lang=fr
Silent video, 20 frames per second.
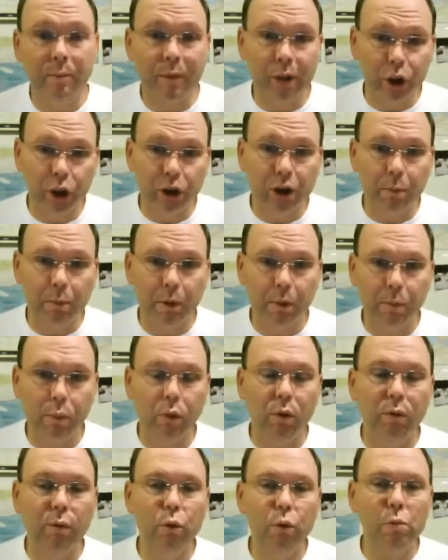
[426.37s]
Je ne sais pas
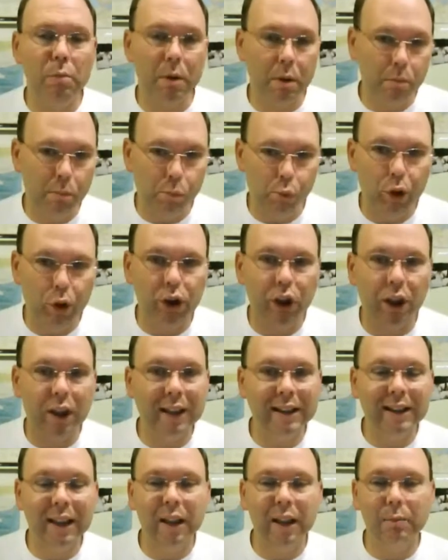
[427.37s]
pour vous, mais moi j'ai
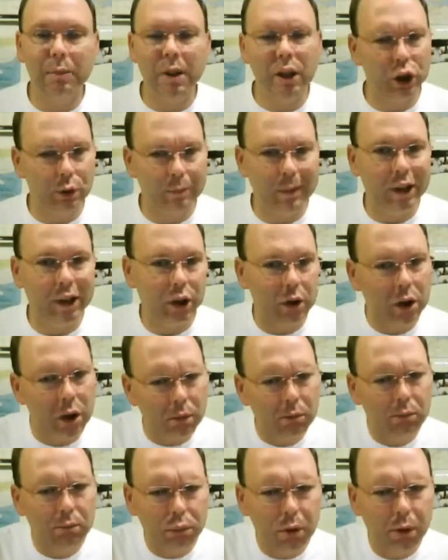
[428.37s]
des ennemis. J'imagine que
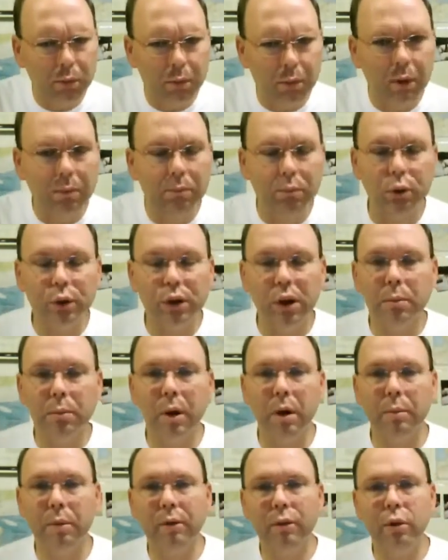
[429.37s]
probablement plusieurs
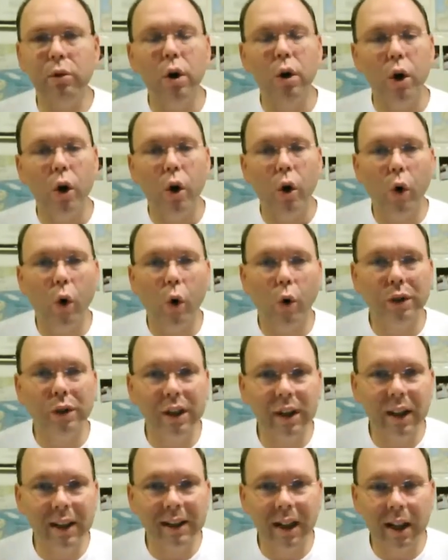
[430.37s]
parmi vous ont
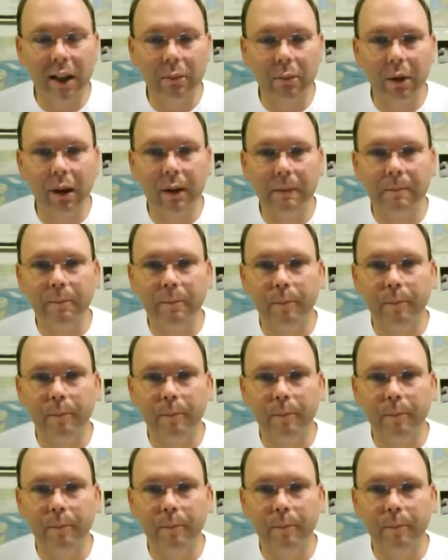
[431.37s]
aussi des ennemis.